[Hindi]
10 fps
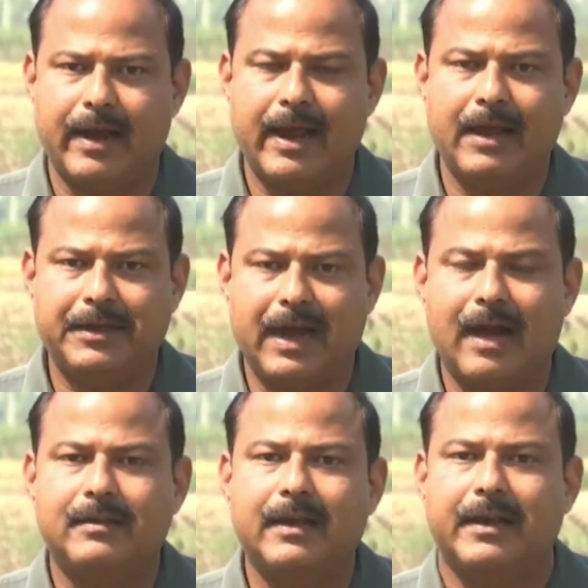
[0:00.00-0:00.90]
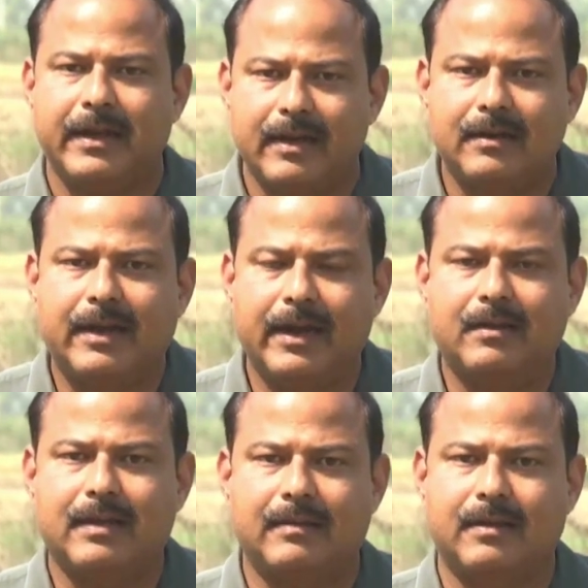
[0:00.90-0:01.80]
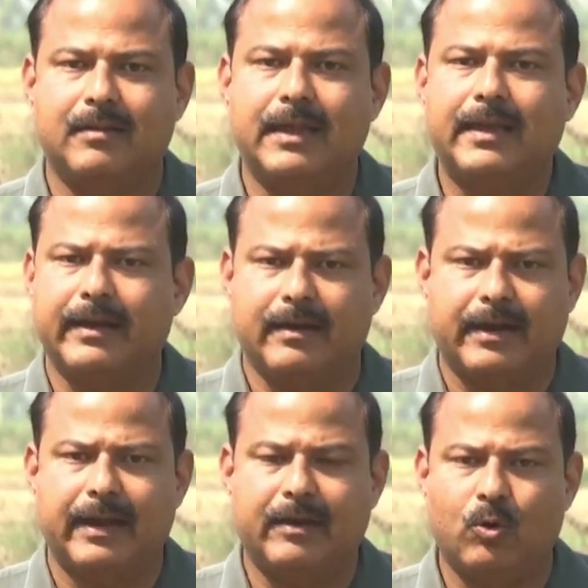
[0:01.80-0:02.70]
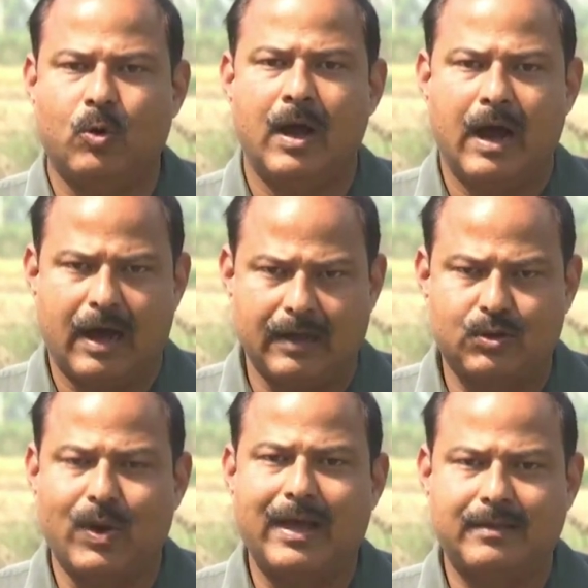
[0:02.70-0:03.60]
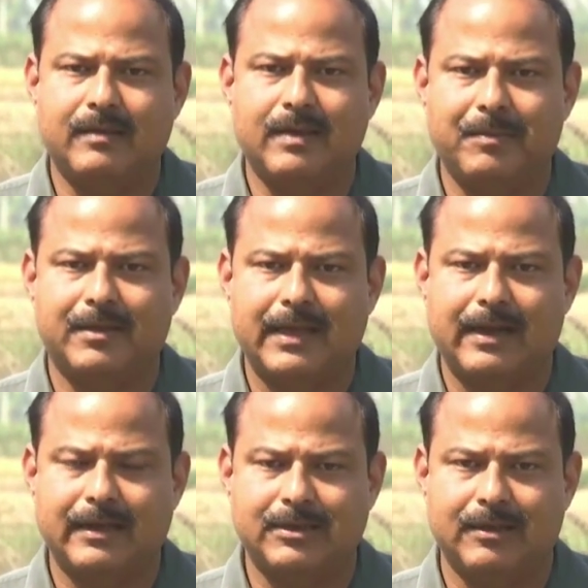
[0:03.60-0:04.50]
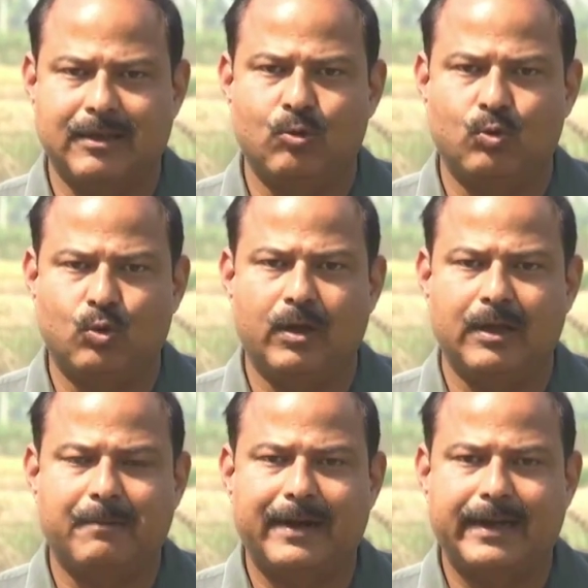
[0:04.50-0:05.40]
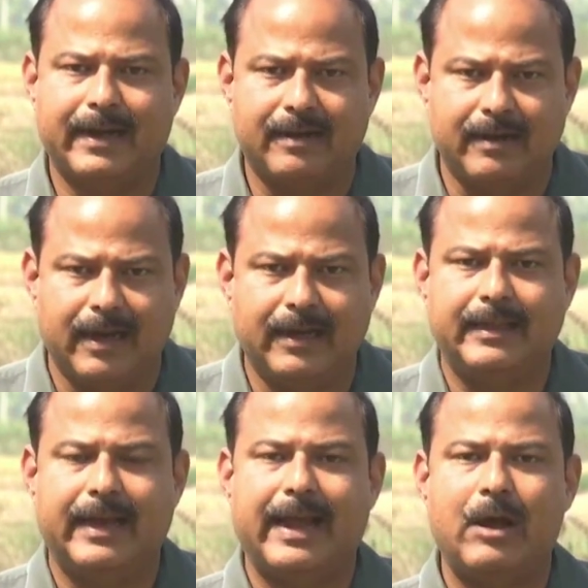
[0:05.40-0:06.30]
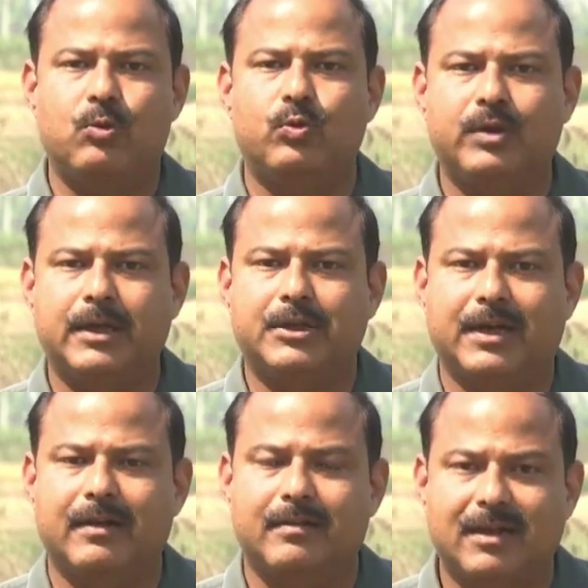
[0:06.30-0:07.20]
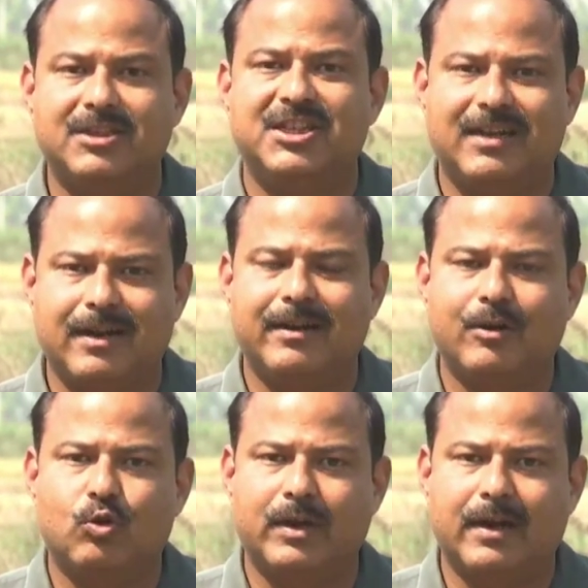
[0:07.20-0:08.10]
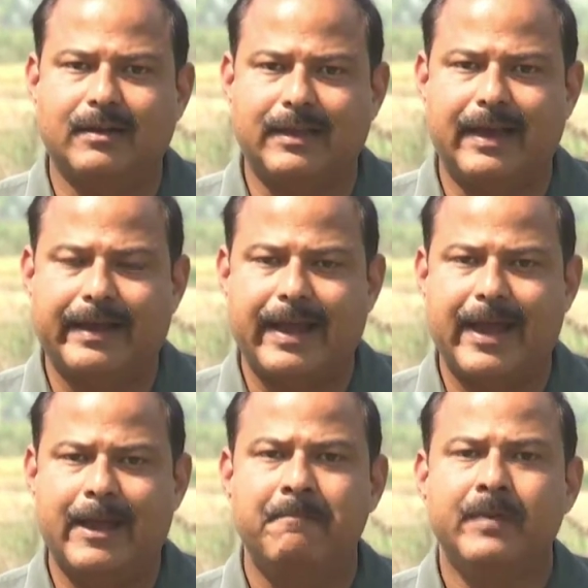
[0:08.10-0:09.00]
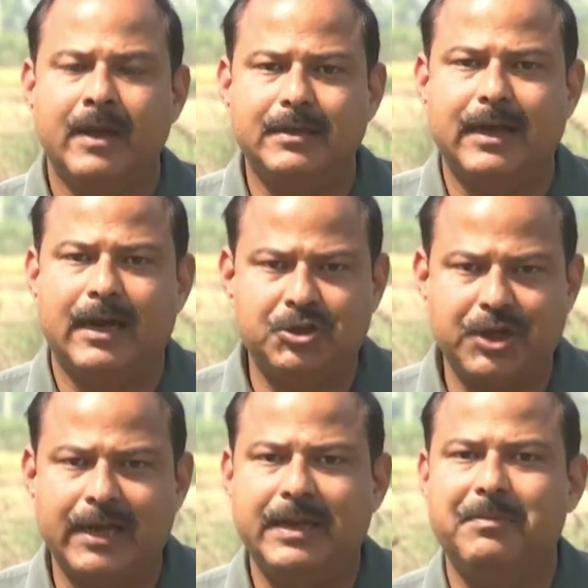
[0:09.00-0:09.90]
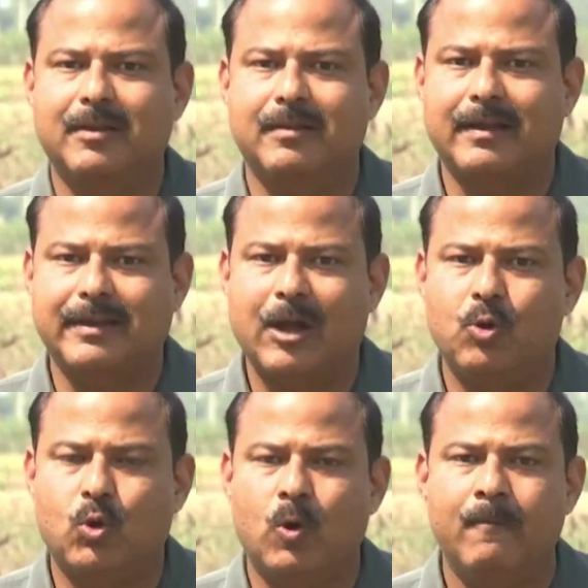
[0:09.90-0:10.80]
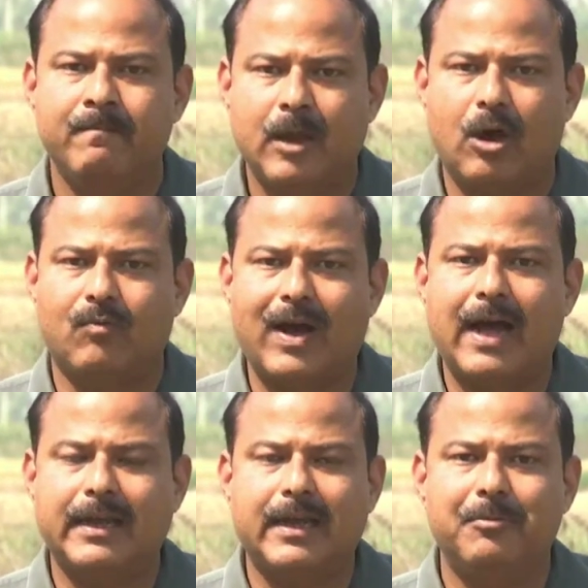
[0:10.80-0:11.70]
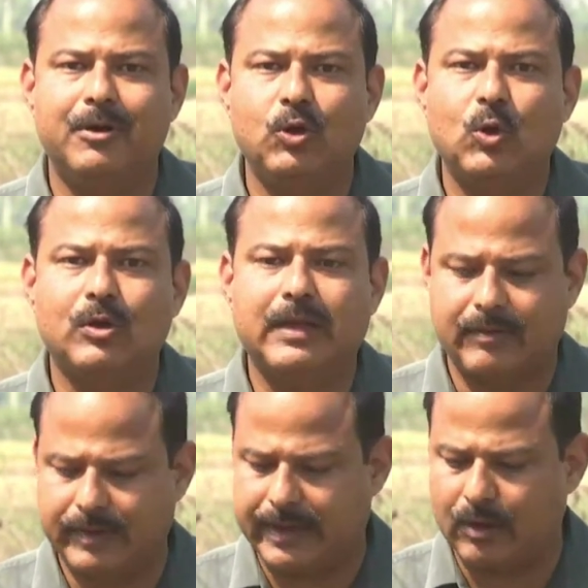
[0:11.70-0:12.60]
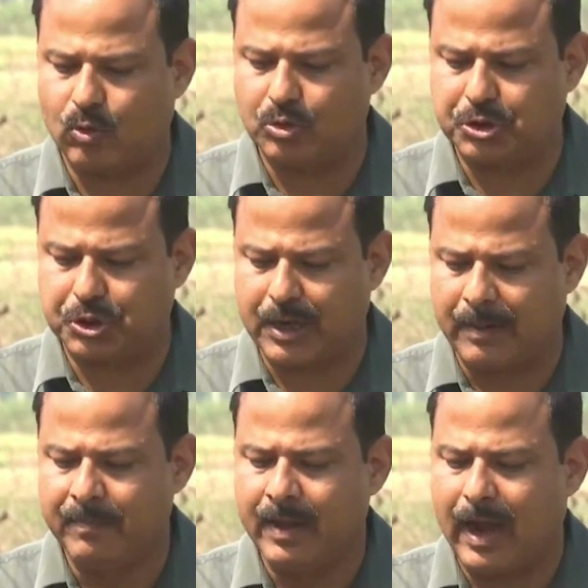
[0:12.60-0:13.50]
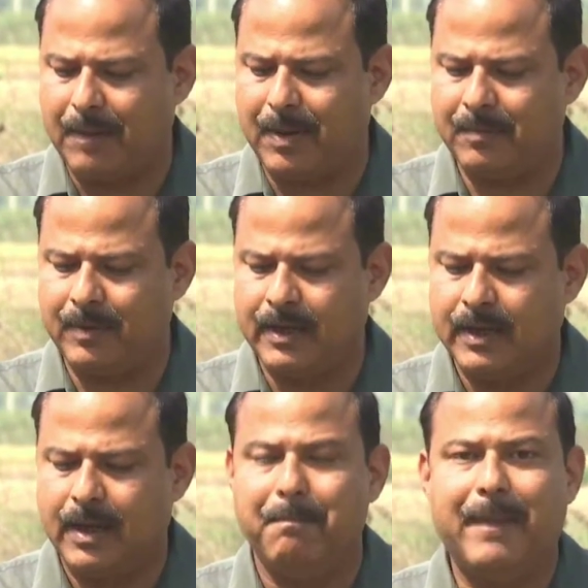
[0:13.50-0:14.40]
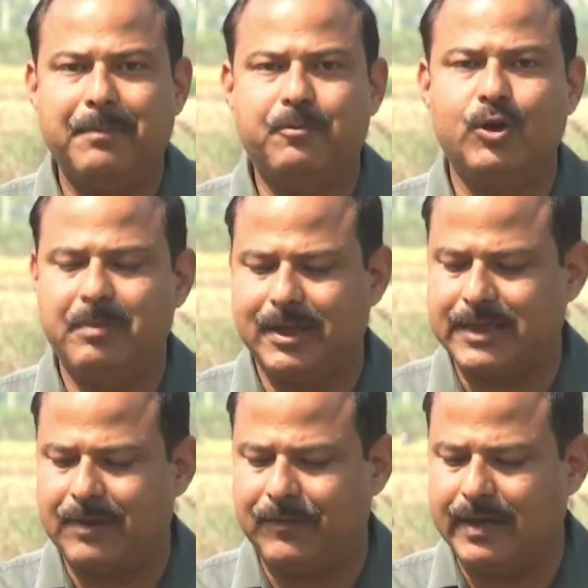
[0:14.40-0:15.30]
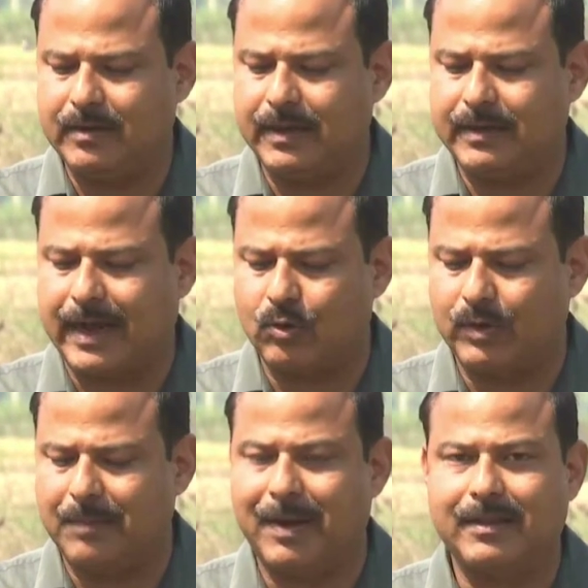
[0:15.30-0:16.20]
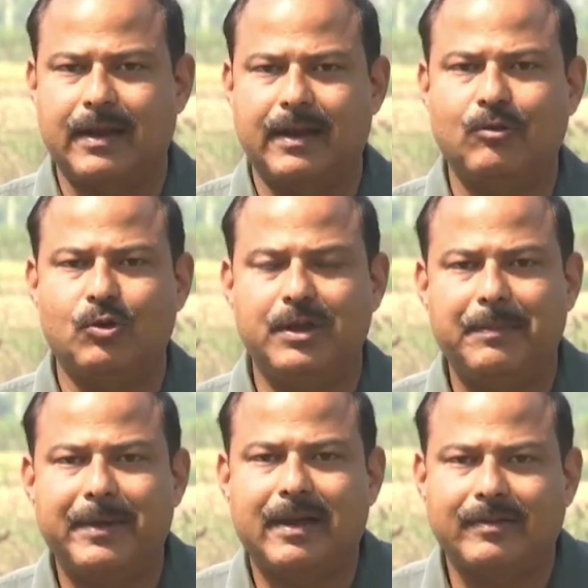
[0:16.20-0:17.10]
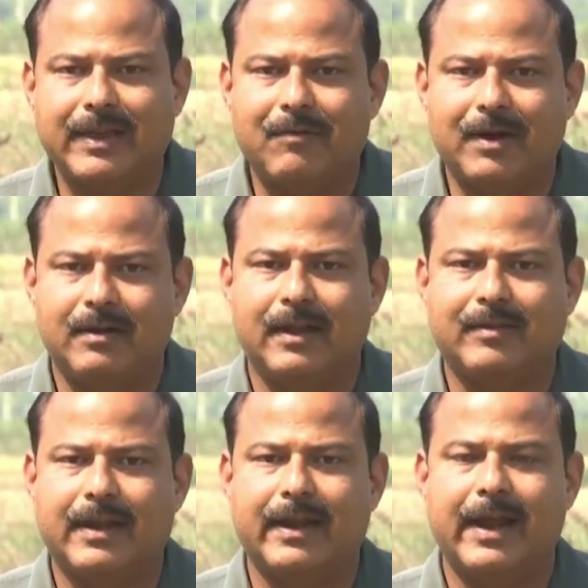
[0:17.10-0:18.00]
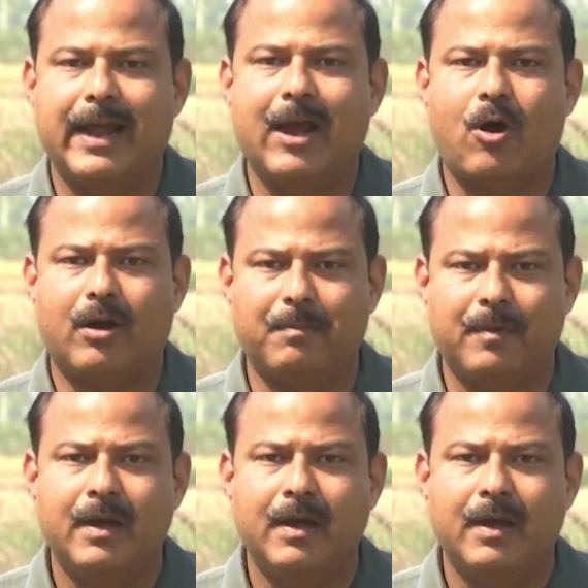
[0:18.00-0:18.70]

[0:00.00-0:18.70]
रहे हैं यहाँ से किरण खेर सांसद थी किरण खेर को स्वास्थ्य समस्या के चलते उनको इस बार टिकट नहीं दिया गया उनकी जगह संजय टंडन को टिकट दिया गया है यह शहरी मतदाताओं को और वहाँ की कम्युनिटी को साधने की कोशिश है अब हम मैनपुरी में जयवीर सिंह ठाकुर की बात करें तो ये भी कद्दावर नेता रहे हैं और,